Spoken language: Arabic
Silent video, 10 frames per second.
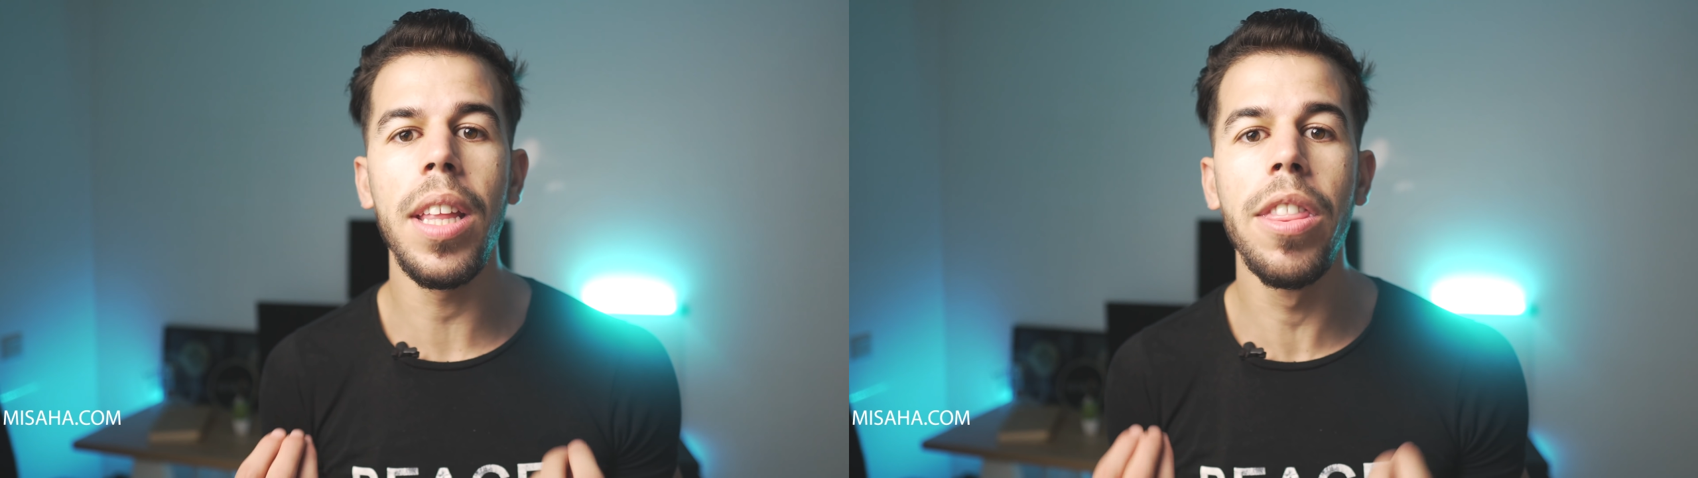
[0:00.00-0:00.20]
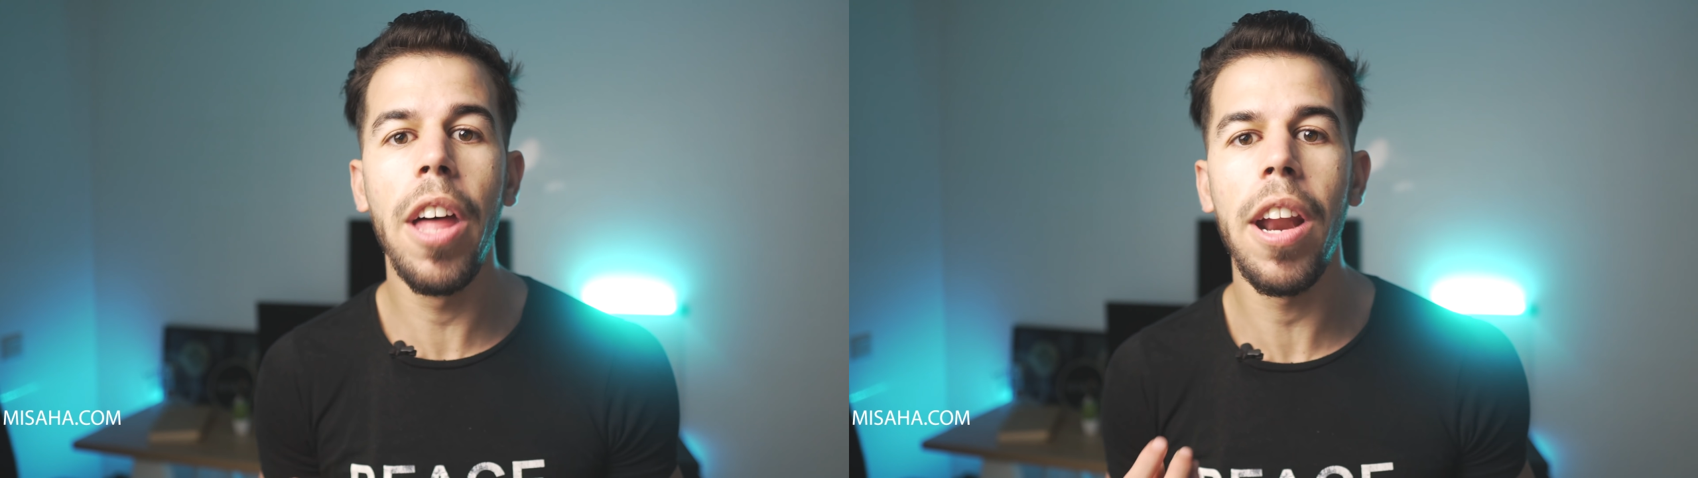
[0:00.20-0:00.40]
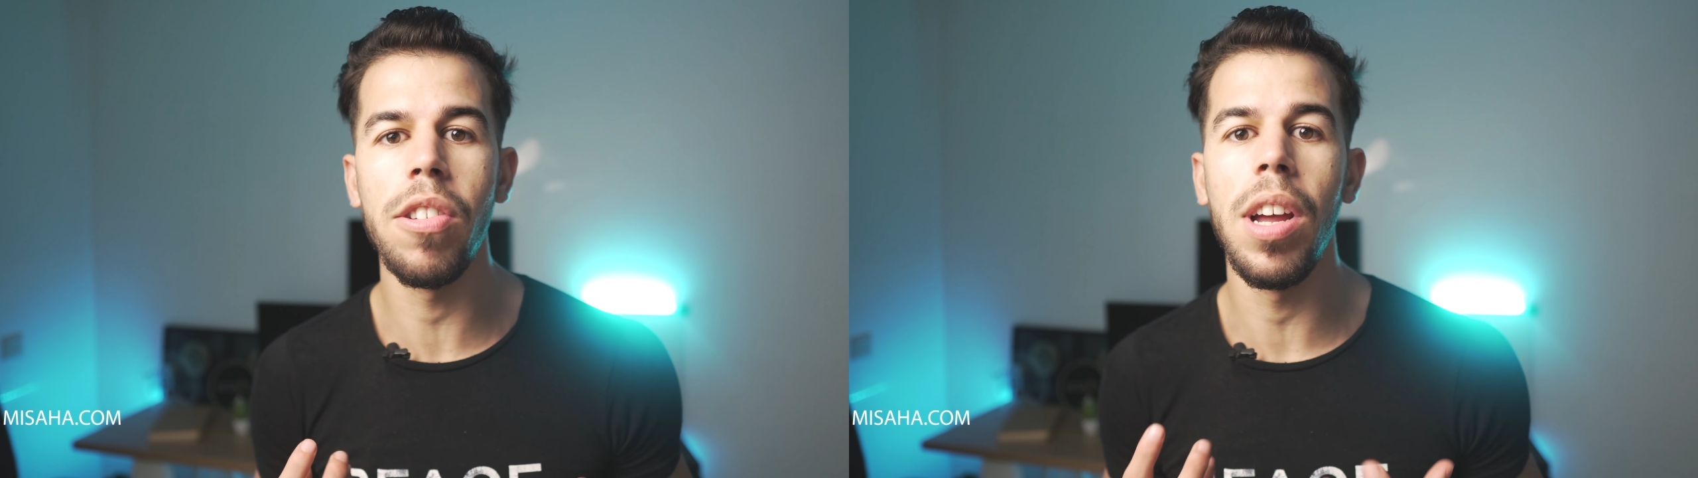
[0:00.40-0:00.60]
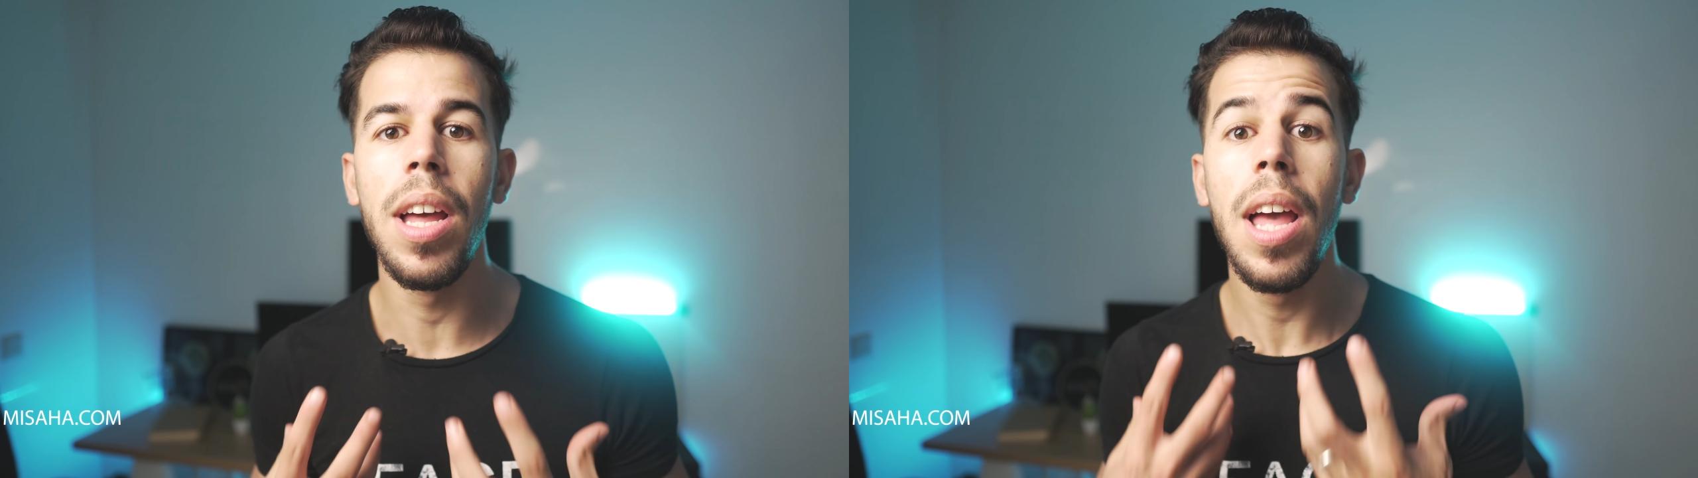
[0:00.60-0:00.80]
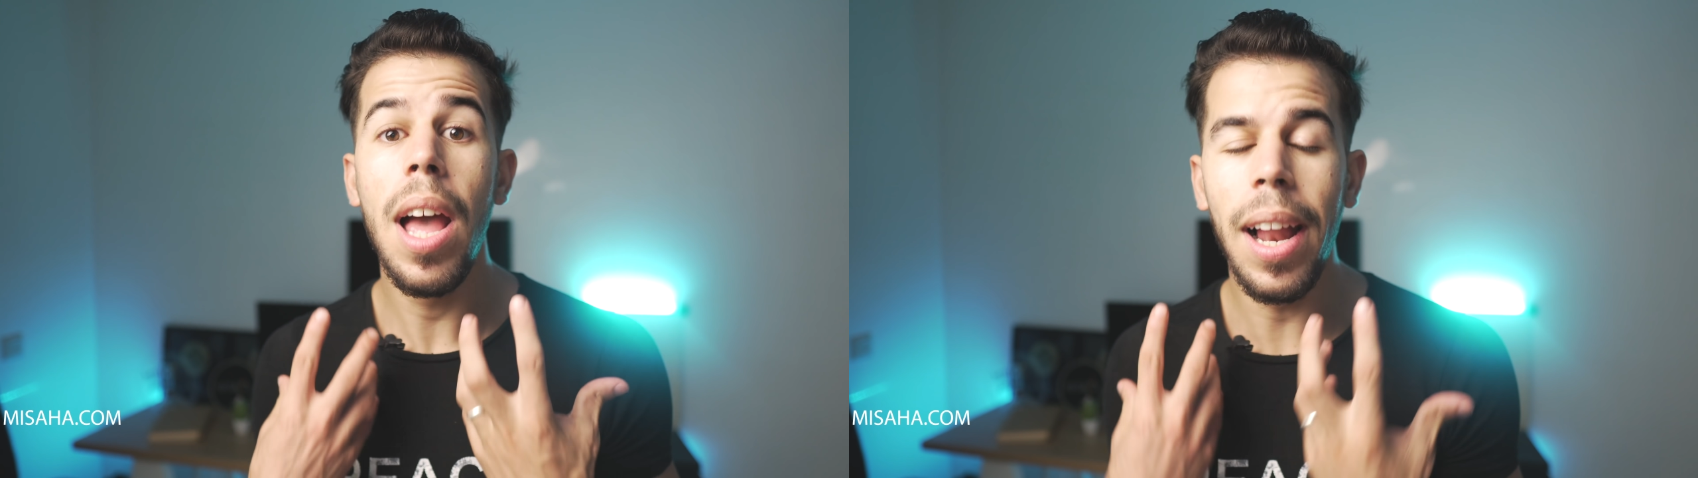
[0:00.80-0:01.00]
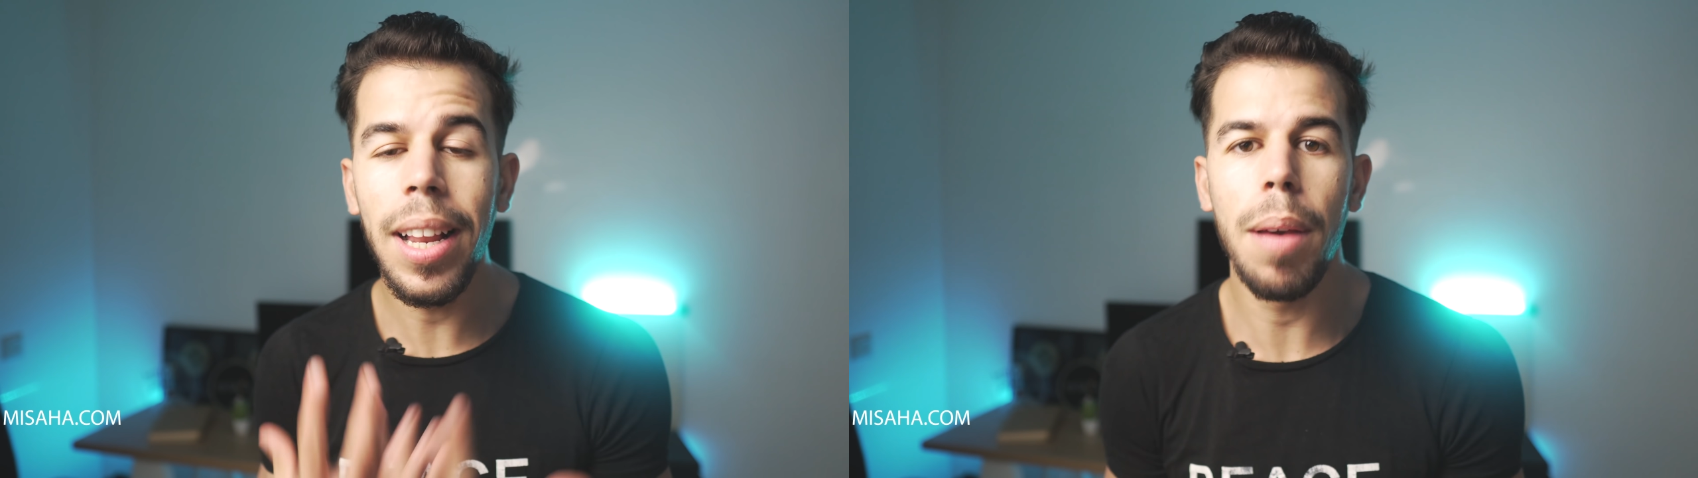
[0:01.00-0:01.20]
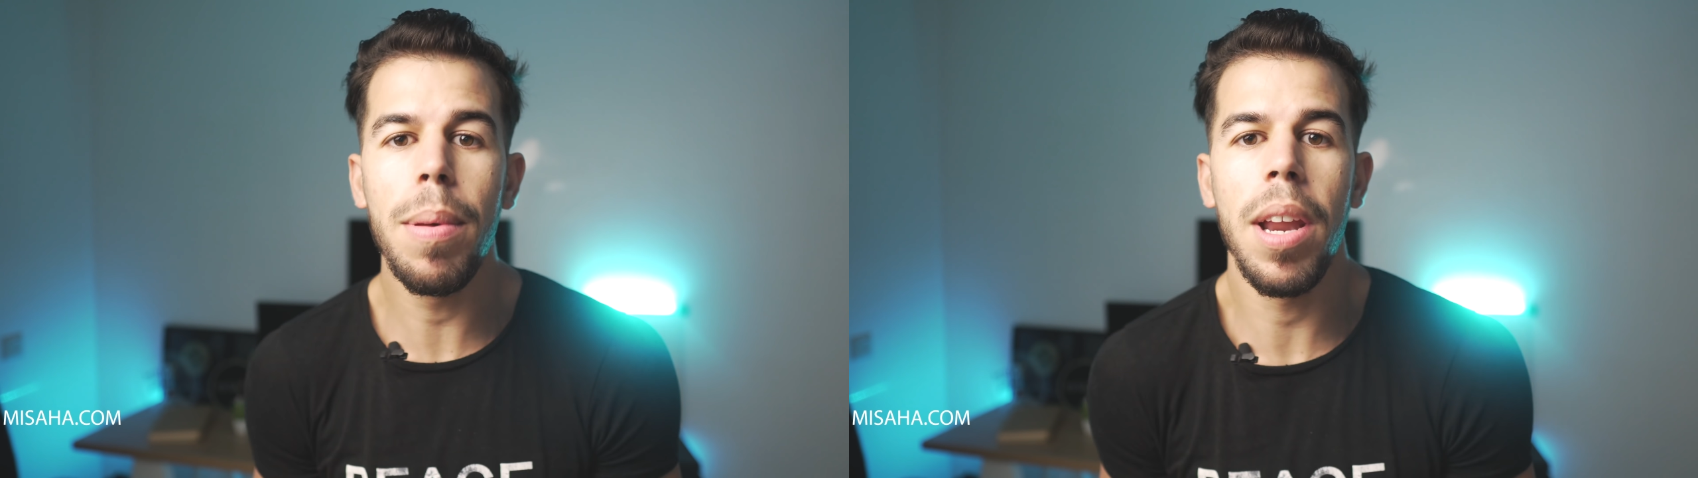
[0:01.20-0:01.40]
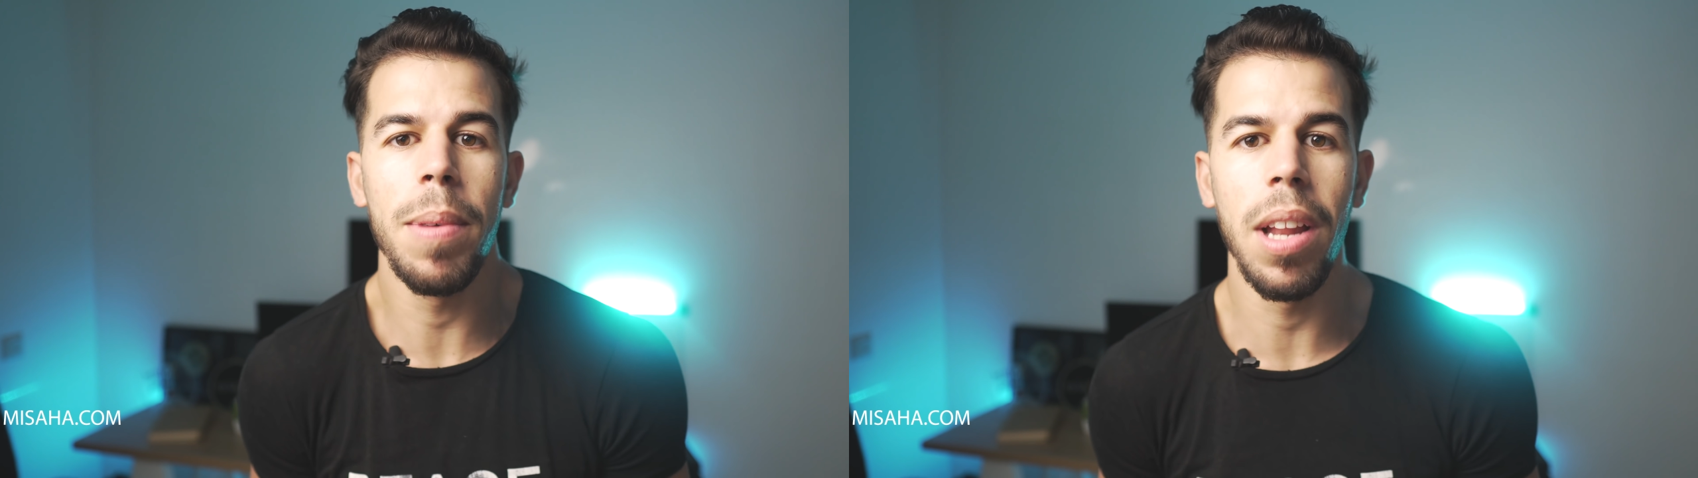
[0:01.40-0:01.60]
الدرجة
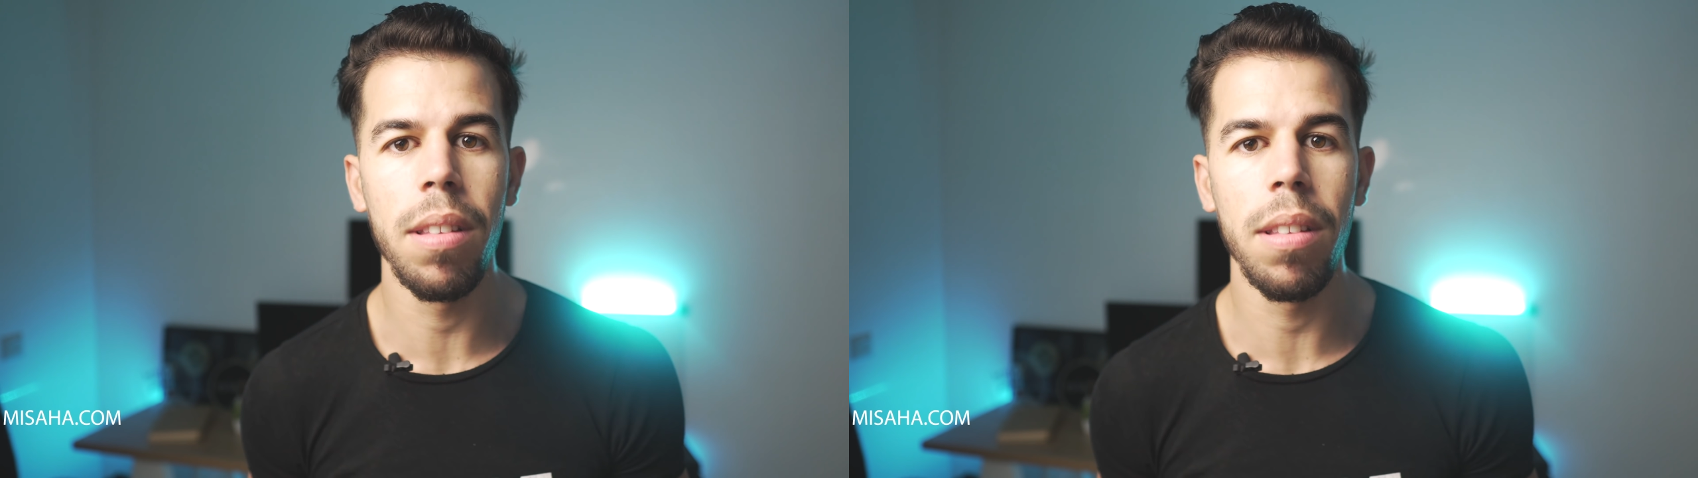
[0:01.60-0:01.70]
الكبيرة من